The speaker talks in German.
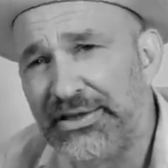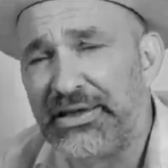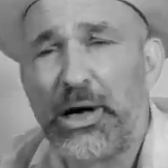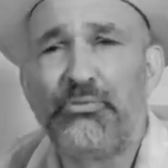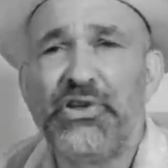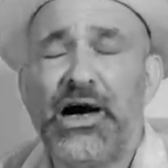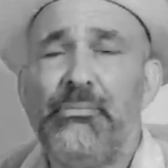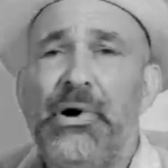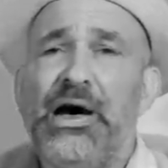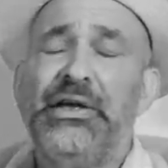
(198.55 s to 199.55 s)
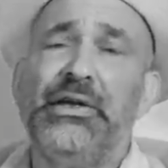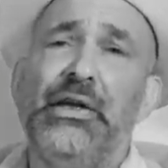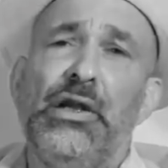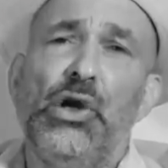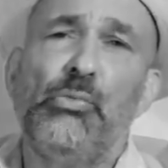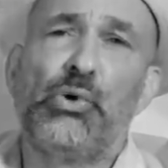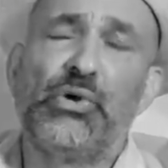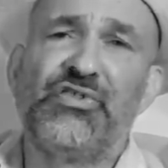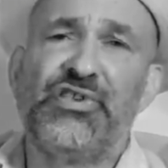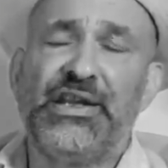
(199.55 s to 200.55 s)
Ich glaube, wir haben einen
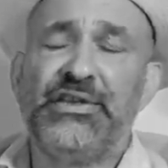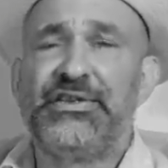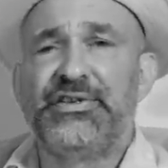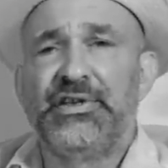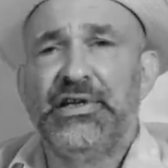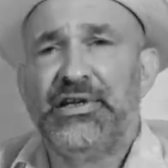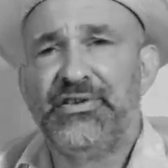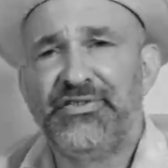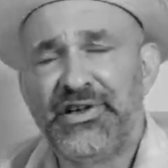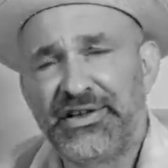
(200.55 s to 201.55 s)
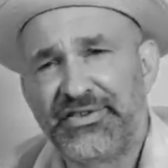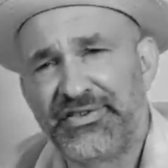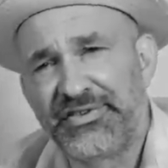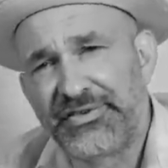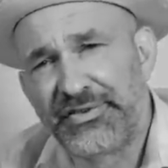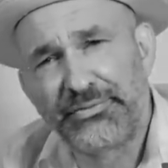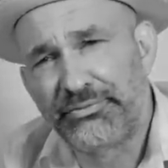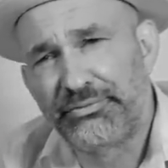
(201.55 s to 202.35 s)
Prozentsatz,